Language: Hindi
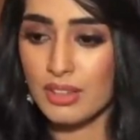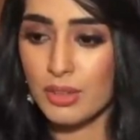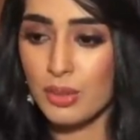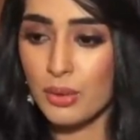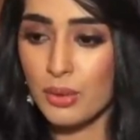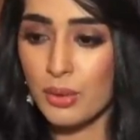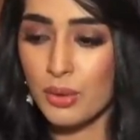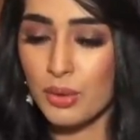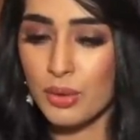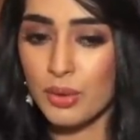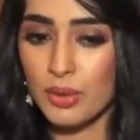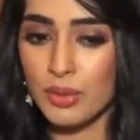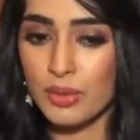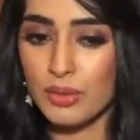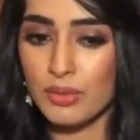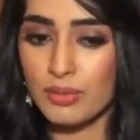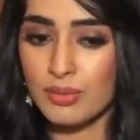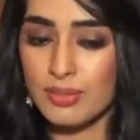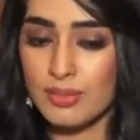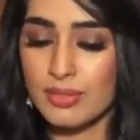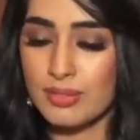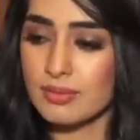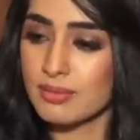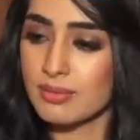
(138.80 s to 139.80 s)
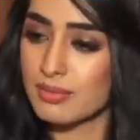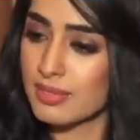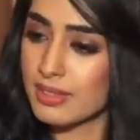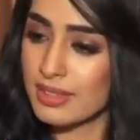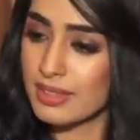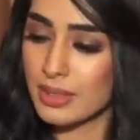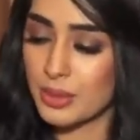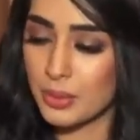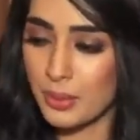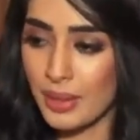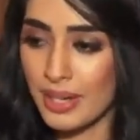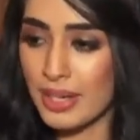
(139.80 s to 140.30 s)
तो
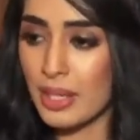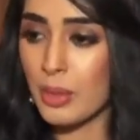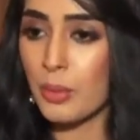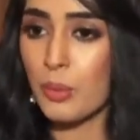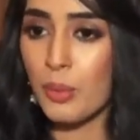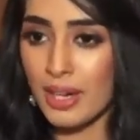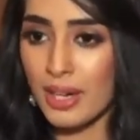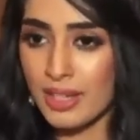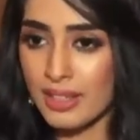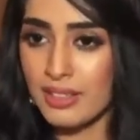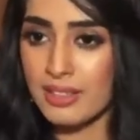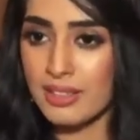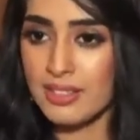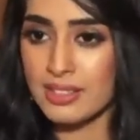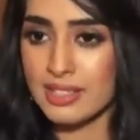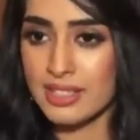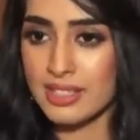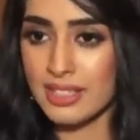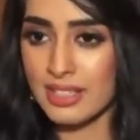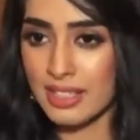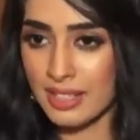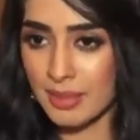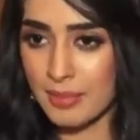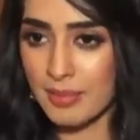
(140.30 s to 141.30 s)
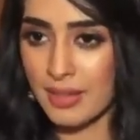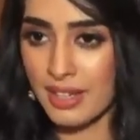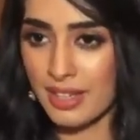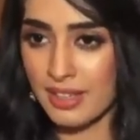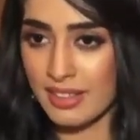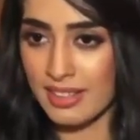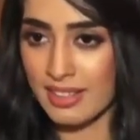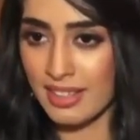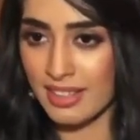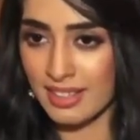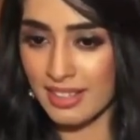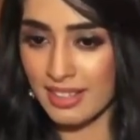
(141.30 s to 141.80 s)
21 वन ईयर्स की थी मैं
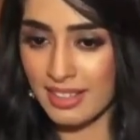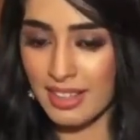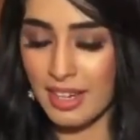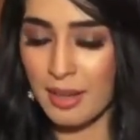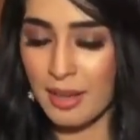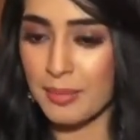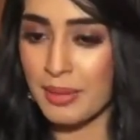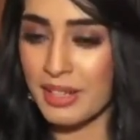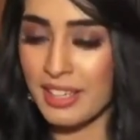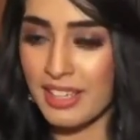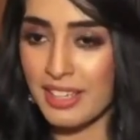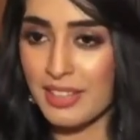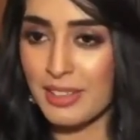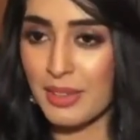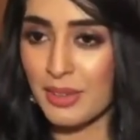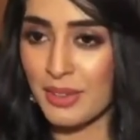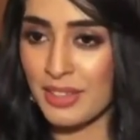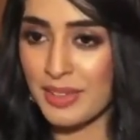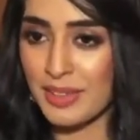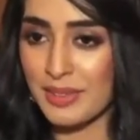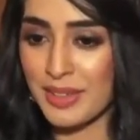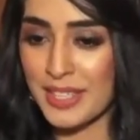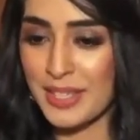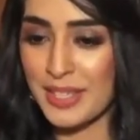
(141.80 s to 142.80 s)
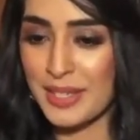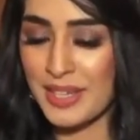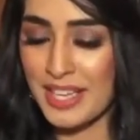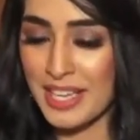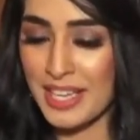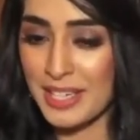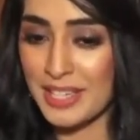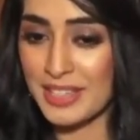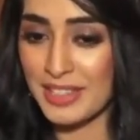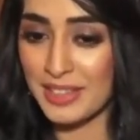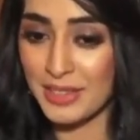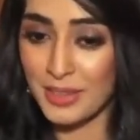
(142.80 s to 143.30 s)
अभी थोड़े महीने
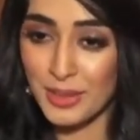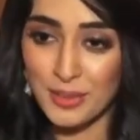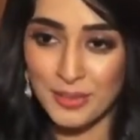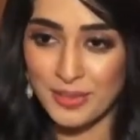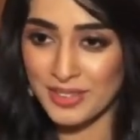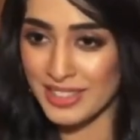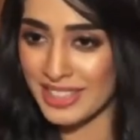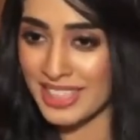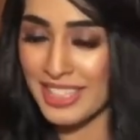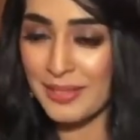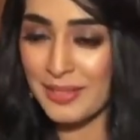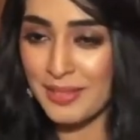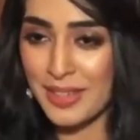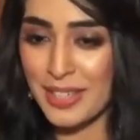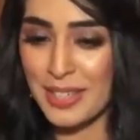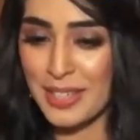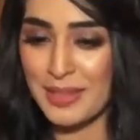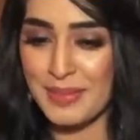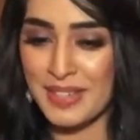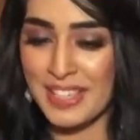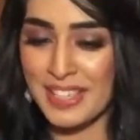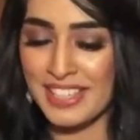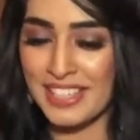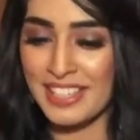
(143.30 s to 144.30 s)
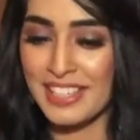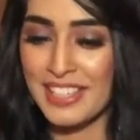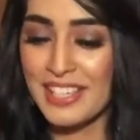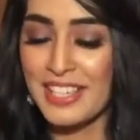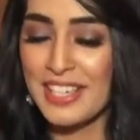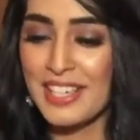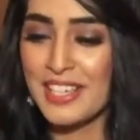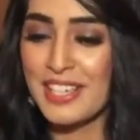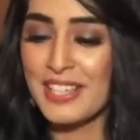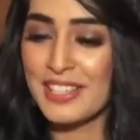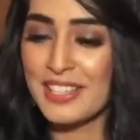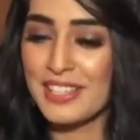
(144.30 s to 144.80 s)
एक दो तीन महीने पहले
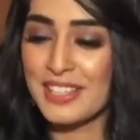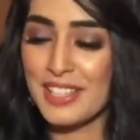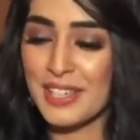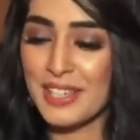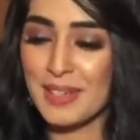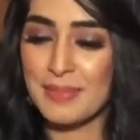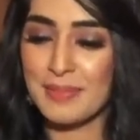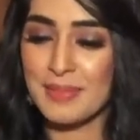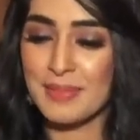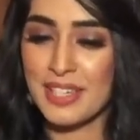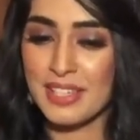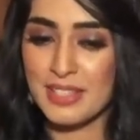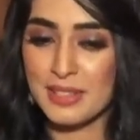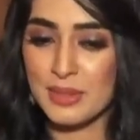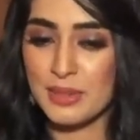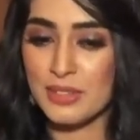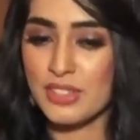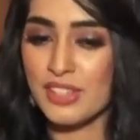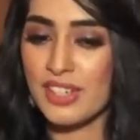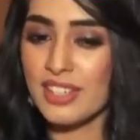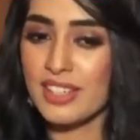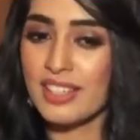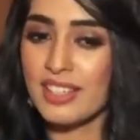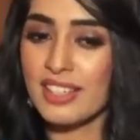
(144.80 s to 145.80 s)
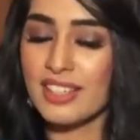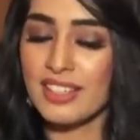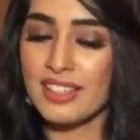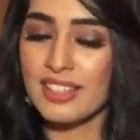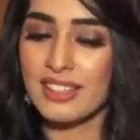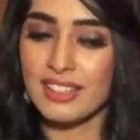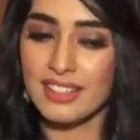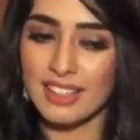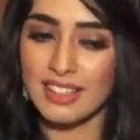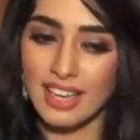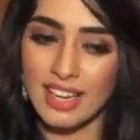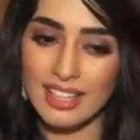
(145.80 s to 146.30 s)
तब मैंने सोचा कि
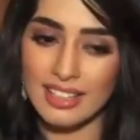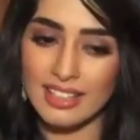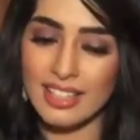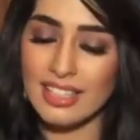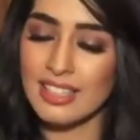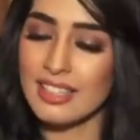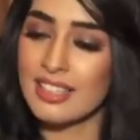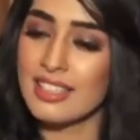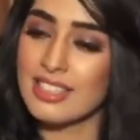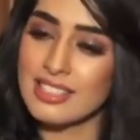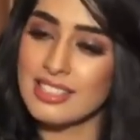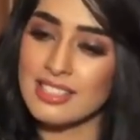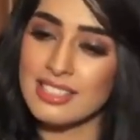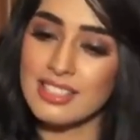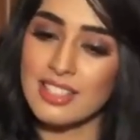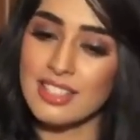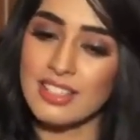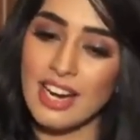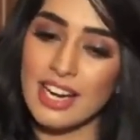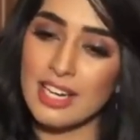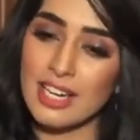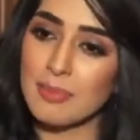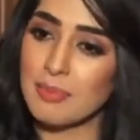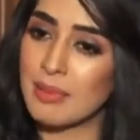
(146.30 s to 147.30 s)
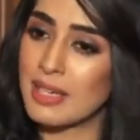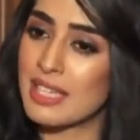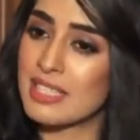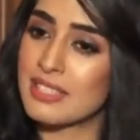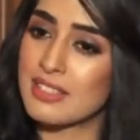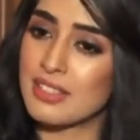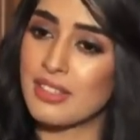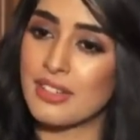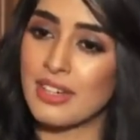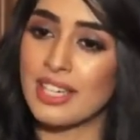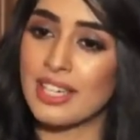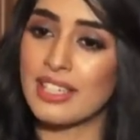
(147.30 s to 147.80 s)
आई थिंक दिस इज़ द राइट
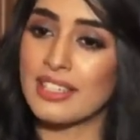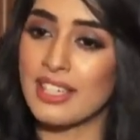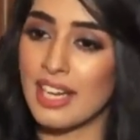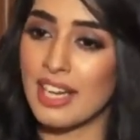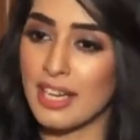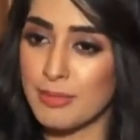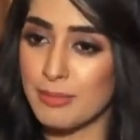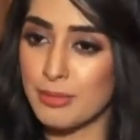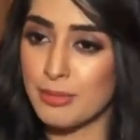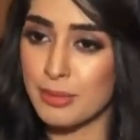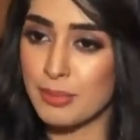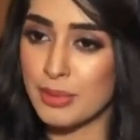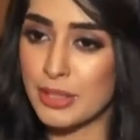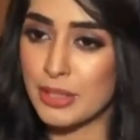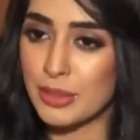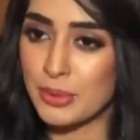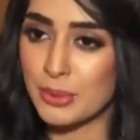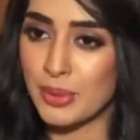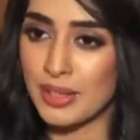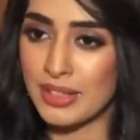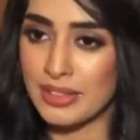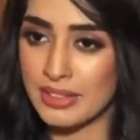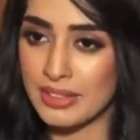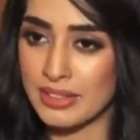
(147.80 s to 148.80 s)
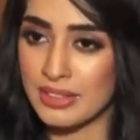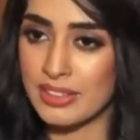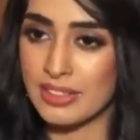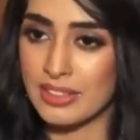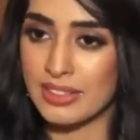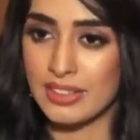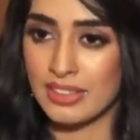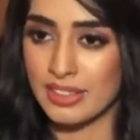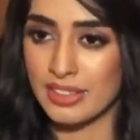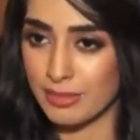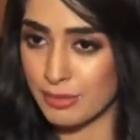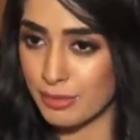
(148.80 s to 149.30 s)
प्लेस एंड राइट टाइम फॉर मी टू एंटर
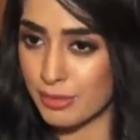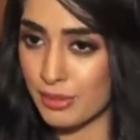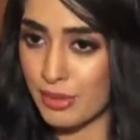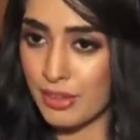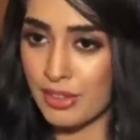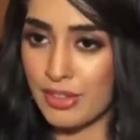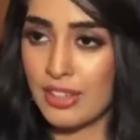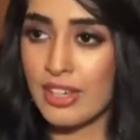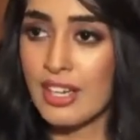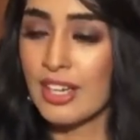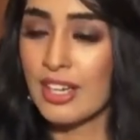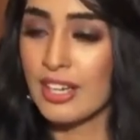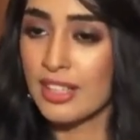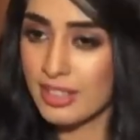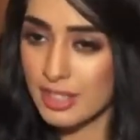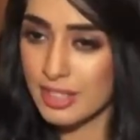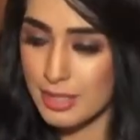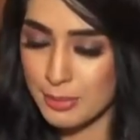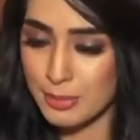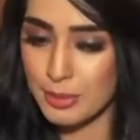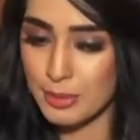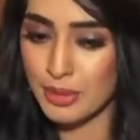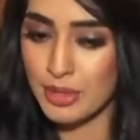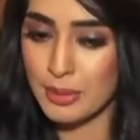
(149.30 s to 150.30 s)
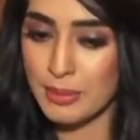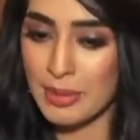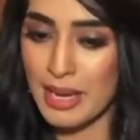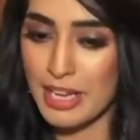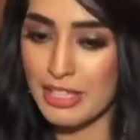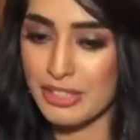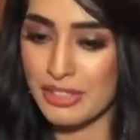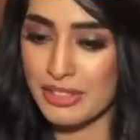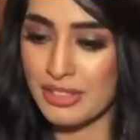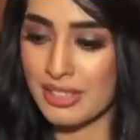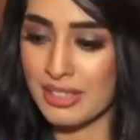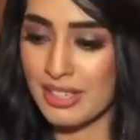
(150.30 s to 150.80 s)
फॉर दिस ब्यूटी
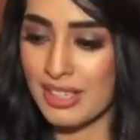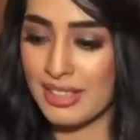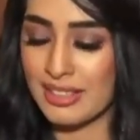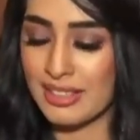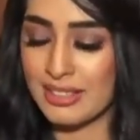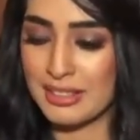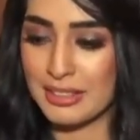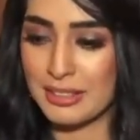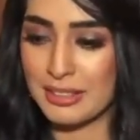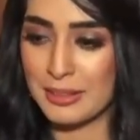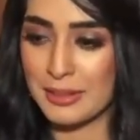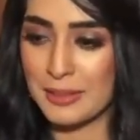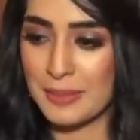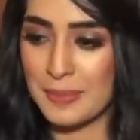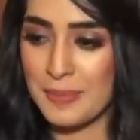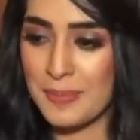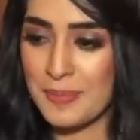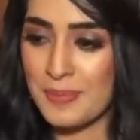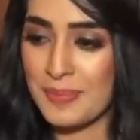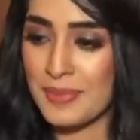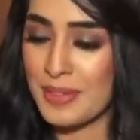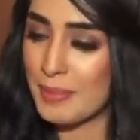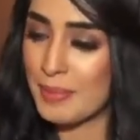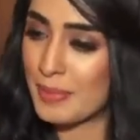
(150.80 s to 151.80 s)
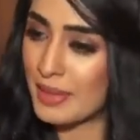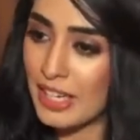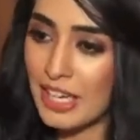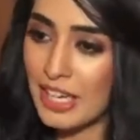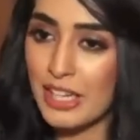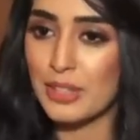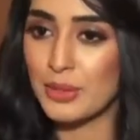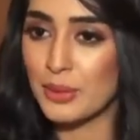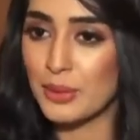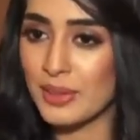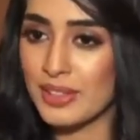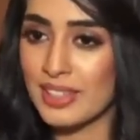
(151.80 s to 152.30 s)
पैजेंट एंड मैंने
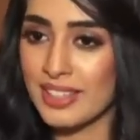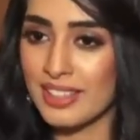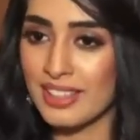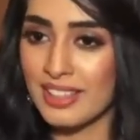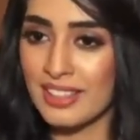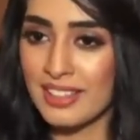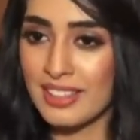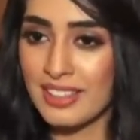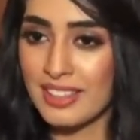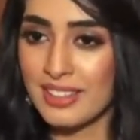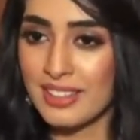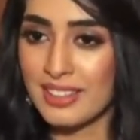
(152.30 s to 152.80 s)
एनरोल किया